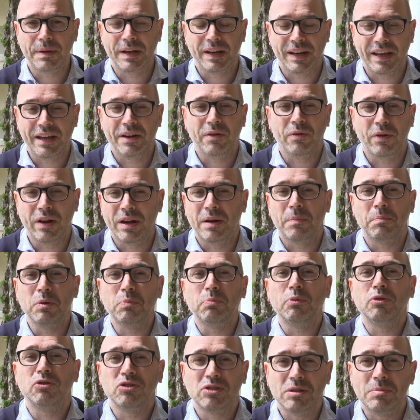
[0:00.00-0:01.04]
perché non era
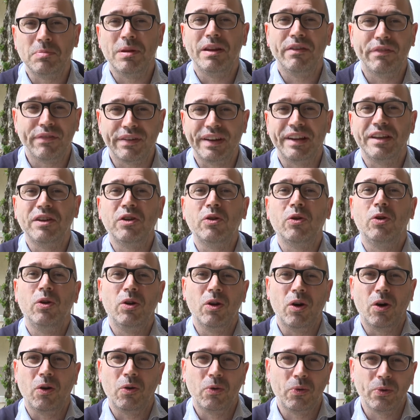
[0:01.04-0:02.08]
più possibile fare i
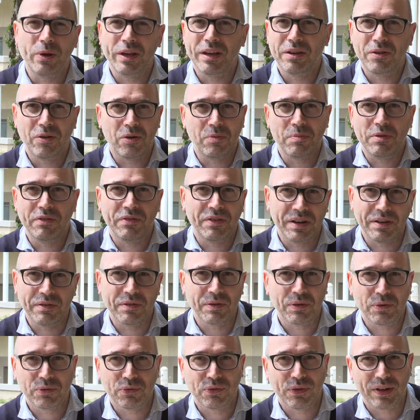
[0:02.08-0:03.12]
colloqui come
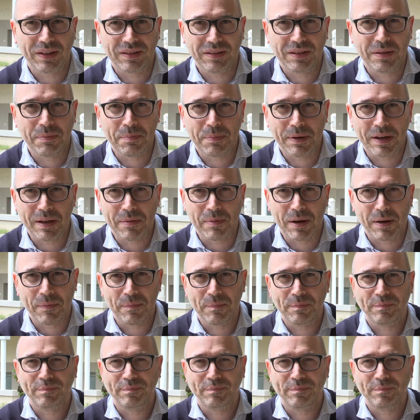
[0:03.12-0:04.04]
venivano fatti prima.